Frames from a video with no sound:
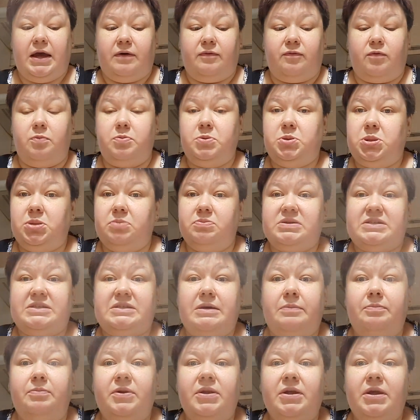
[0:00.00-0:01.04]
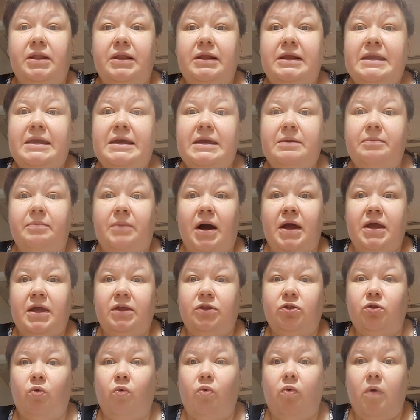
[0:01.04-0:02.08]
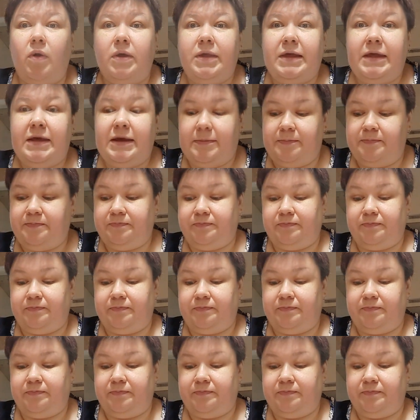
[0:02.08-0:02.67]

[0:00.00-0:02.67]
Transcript: В общем, забрели мои ноги